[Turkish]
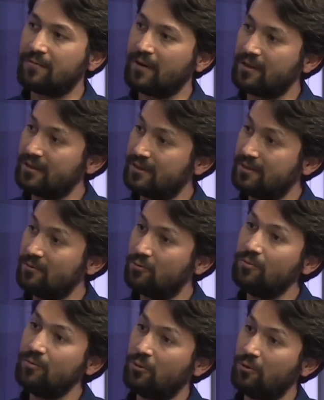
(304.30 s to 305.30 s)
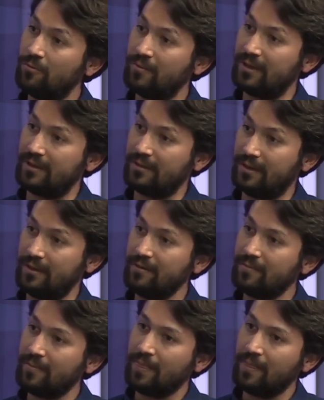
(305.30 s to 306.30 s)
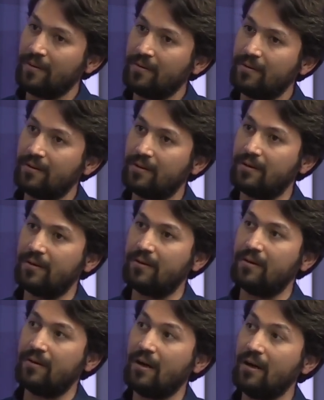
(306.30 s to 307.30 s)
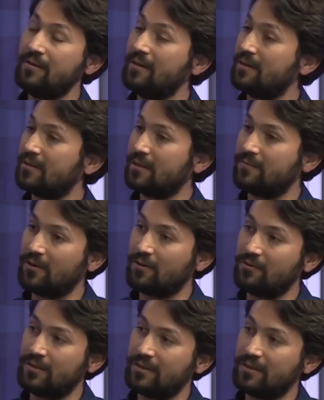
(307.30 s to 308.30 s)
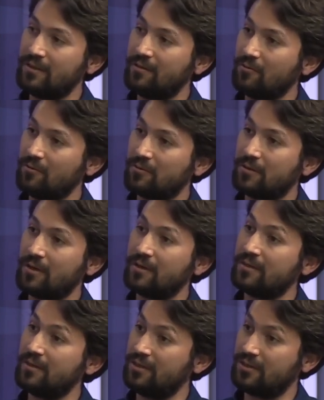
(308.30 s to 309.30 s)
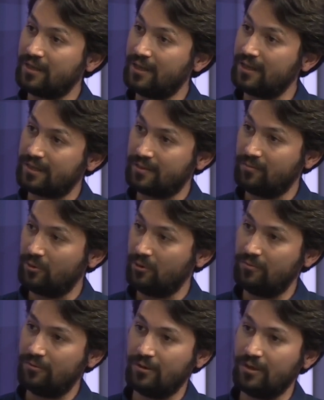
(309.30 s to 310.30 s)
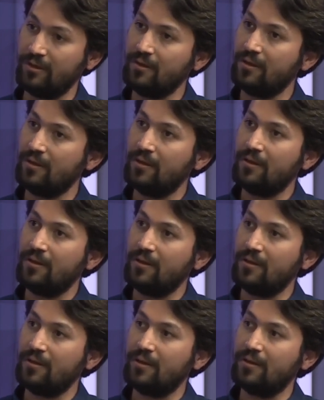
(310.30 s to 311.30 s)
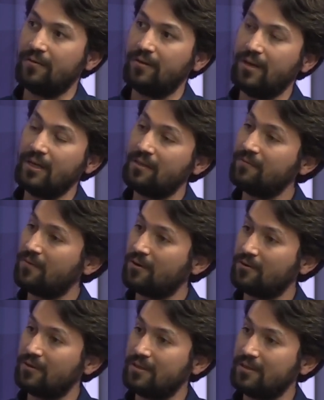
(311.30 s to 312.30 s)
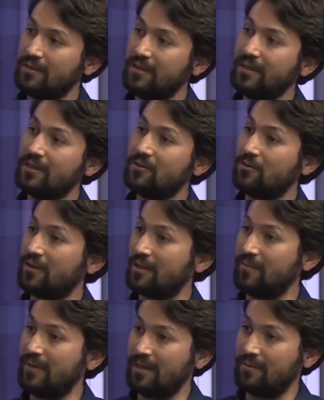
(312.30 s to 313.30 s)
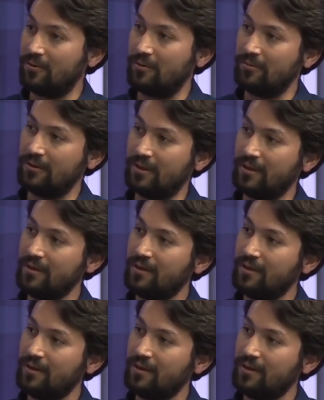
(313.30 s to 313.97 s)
fakültesinin tüm bölümlerinde, e, Aydın İktisat Fakültesi'nin Uluslararası İlişkiler bölümünde, e, Eğitim Fakültesi'nin İngilizce Öğretmenliği bölümünde,